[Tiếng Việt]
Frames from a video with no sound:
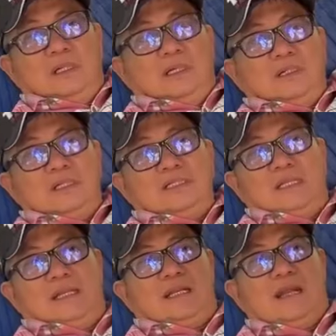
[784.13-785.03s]
nó chỉ
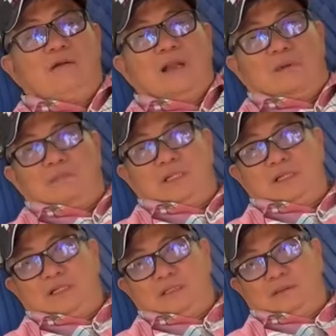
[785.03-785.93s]
là náo động
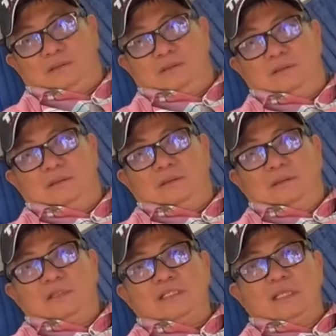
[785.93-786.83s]
thôi
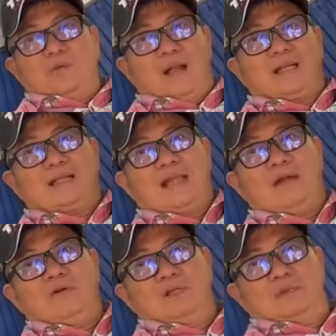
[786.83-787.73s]
nó chỉ quảng
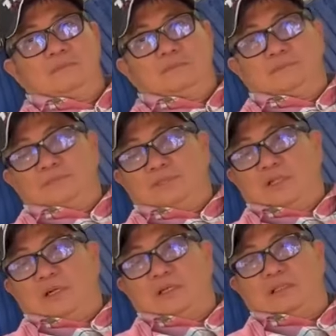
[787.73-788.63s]
cáo dùm
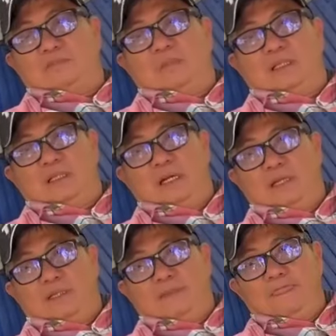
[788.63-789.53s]
cho thuận Bình
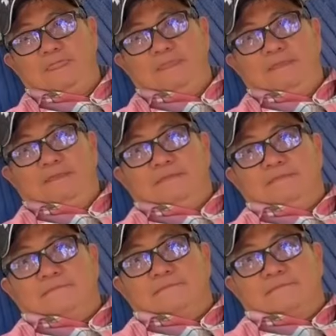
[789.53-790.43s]
thôi
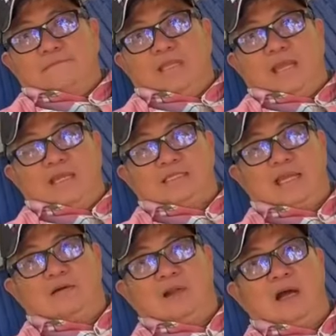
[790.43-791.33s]
và
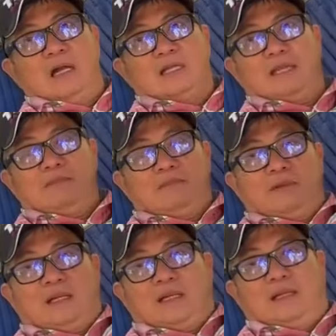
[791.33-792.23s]
sau đó khi
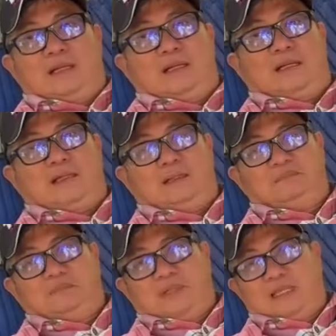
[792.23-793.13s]
mà
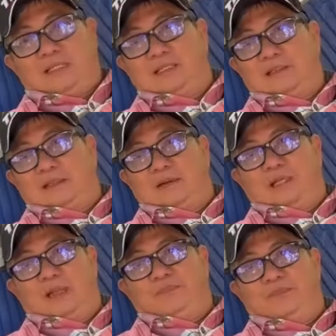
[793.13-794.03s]
mà giải thích rồi
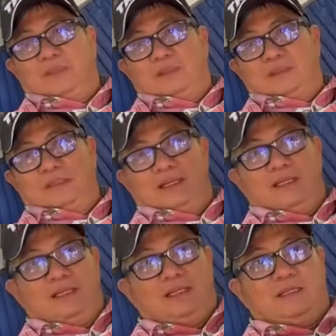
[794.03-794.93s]
á thì